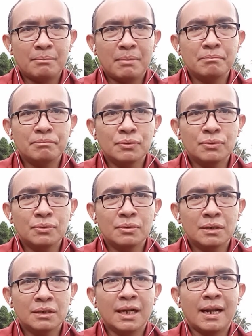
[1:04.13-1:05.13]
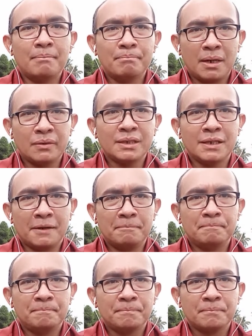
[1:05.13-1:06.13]
mampu dilampauinya.
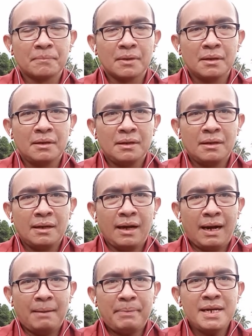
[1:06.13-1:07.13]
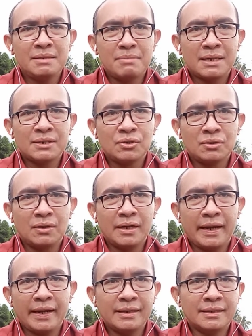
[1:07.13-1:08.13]
Apa yang dimaksud oleh
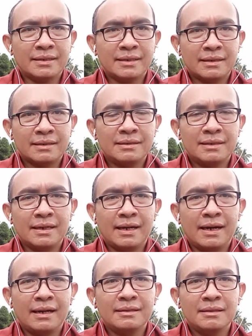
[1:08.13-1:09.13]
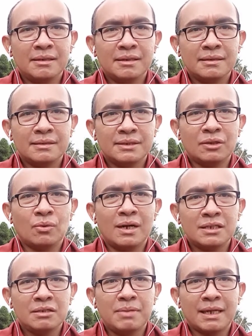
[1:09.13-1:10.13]
Heidegger dengan
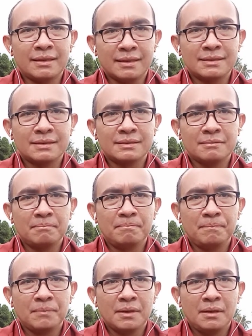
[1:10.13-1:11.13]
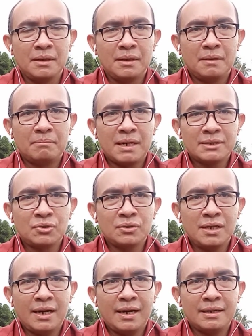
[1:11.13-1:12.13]
situasi batas?
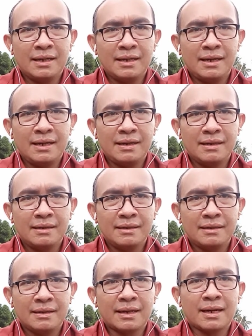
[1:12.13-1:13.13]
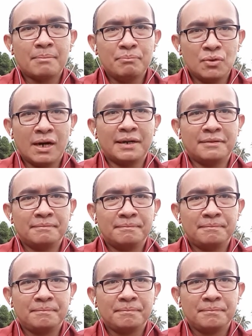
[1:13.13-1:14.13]
Maksudnya adalah kerapuhan.
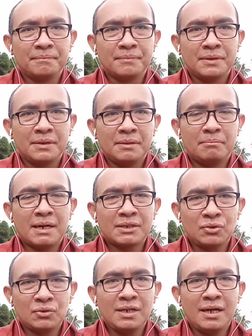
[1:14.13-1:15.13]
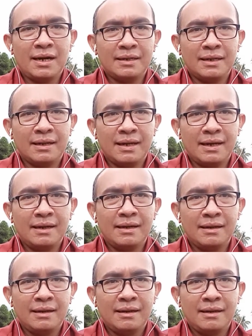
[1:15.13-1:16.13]
Maksudnya adalah
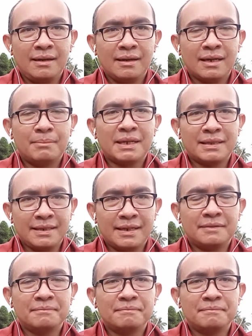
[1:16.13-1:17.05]
kematian.